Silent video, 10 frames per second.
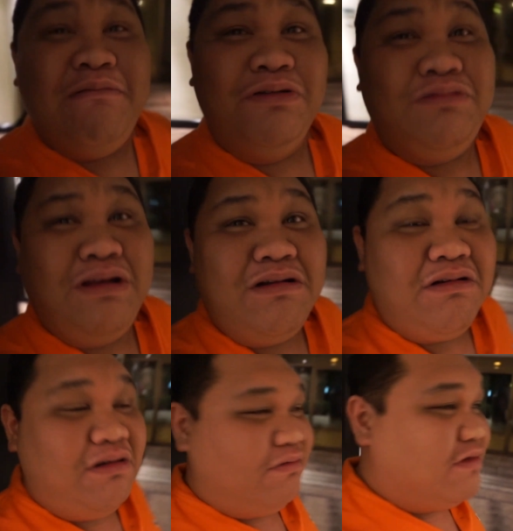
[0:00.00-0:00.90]
aming hotelong
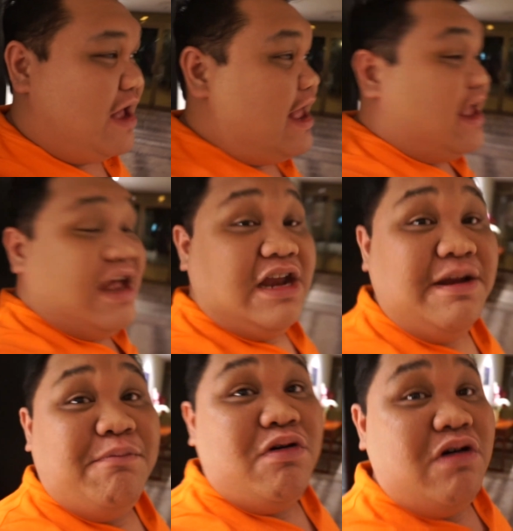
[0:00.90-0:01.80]
ganda.
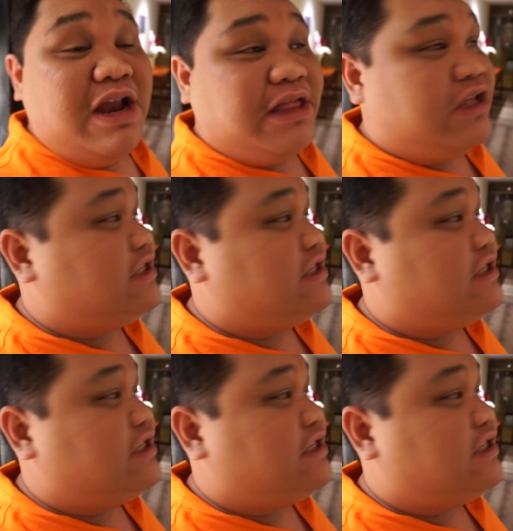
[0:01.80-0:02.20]
Nabuko lang to